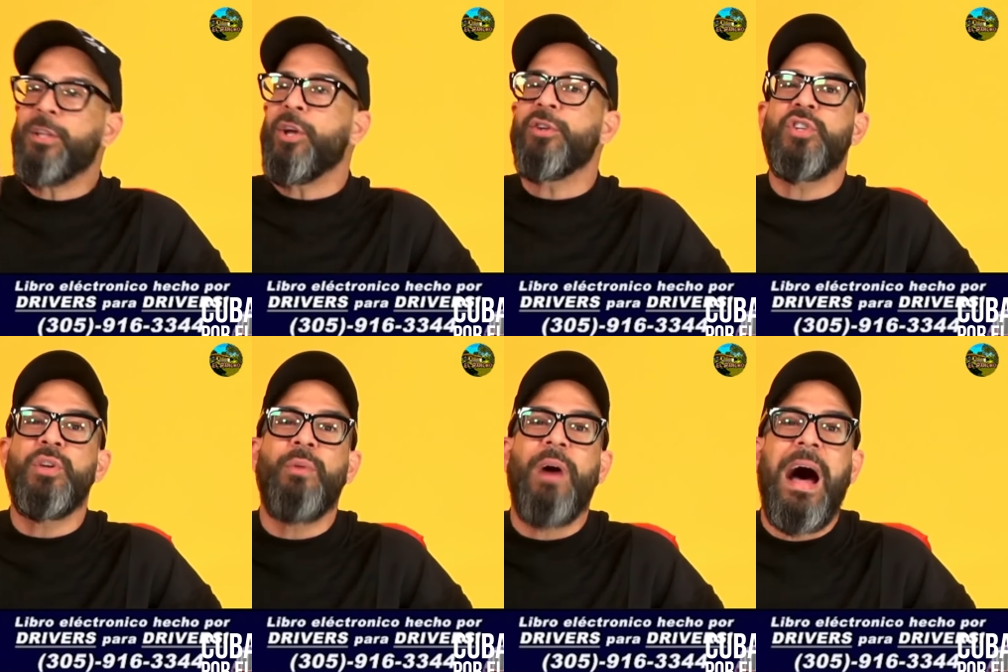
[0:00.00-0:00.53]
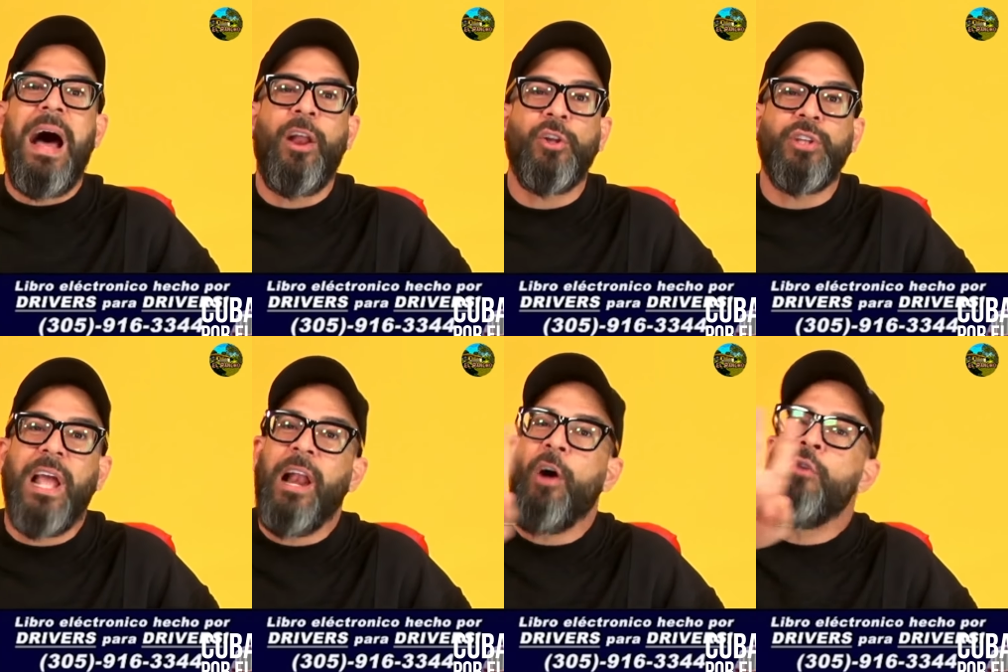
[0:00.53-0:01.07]
si vas al
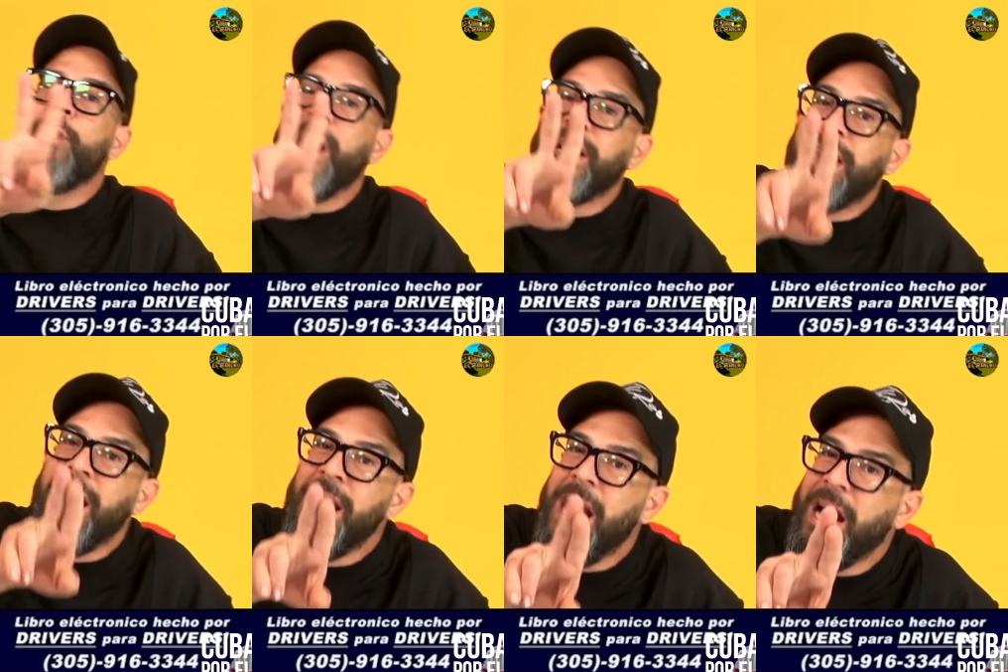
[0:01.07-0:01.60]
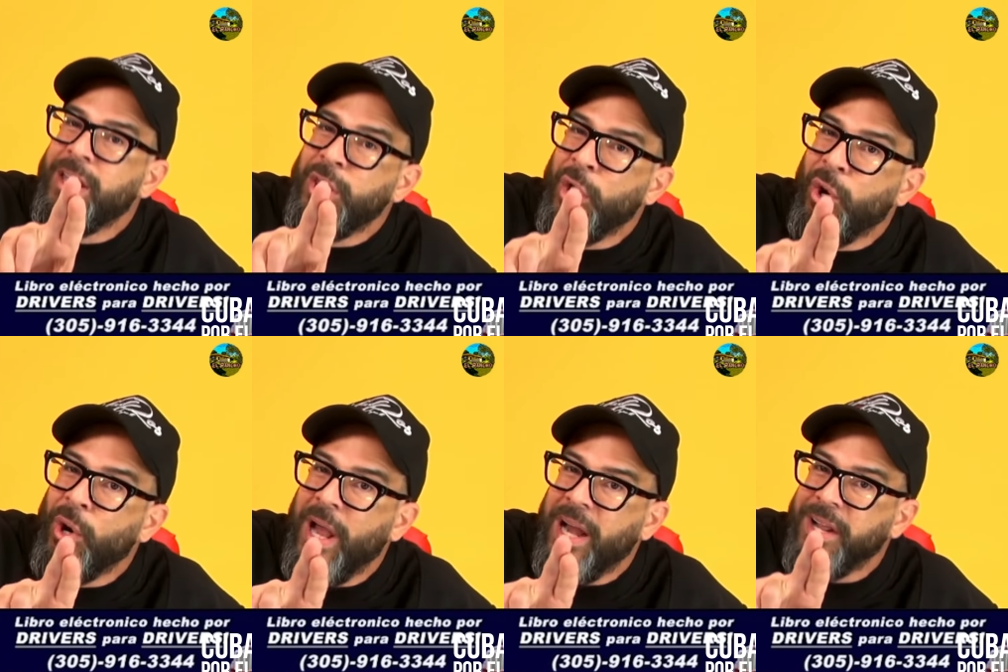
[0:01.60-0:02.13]
hotel aunque tengas
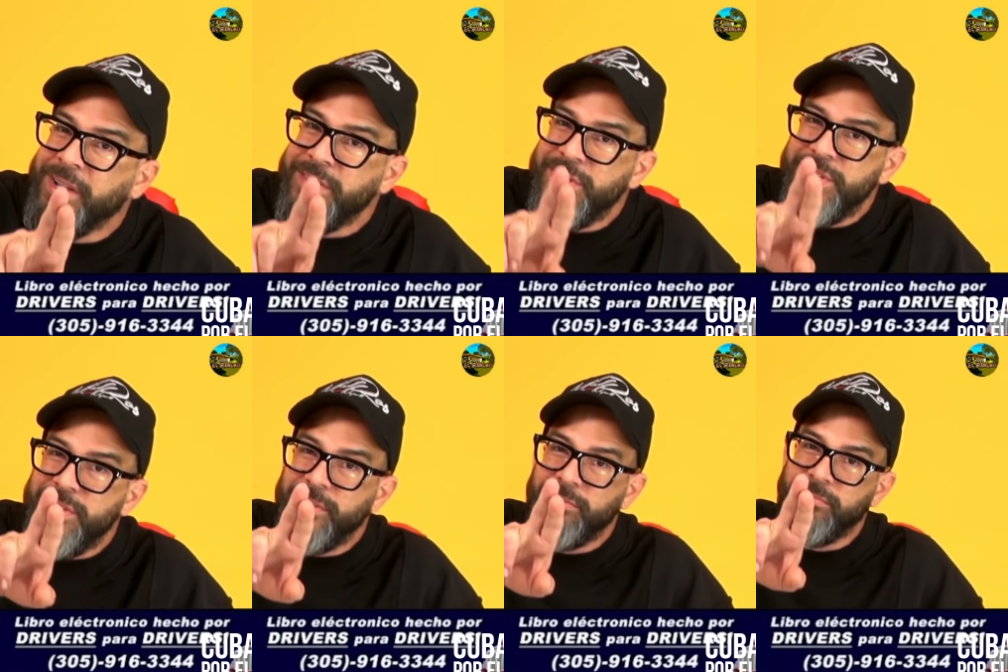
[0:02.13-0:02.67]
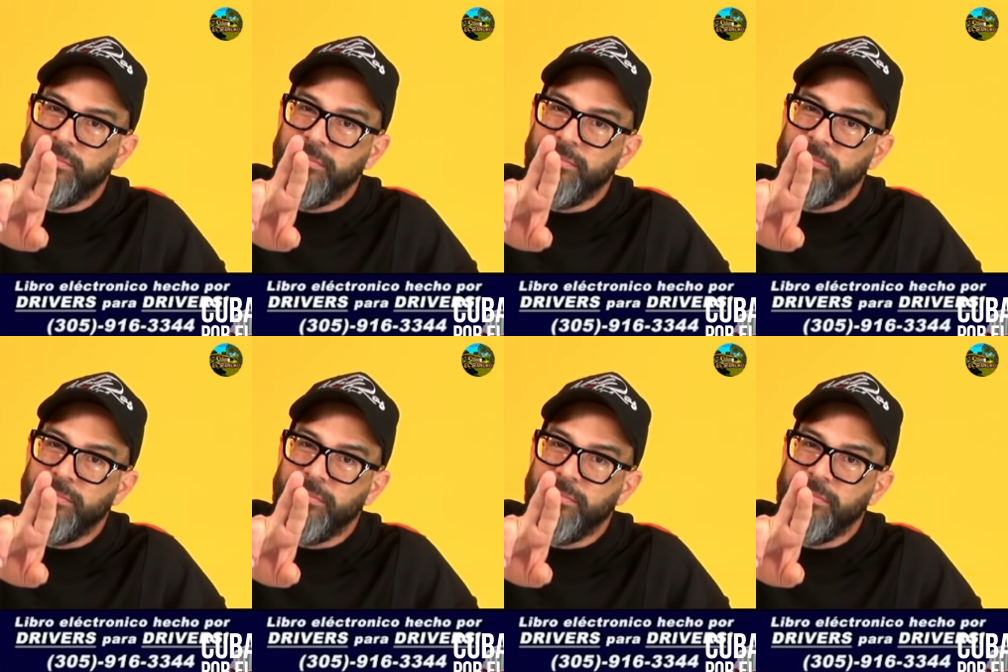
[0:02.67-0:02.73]
dólares.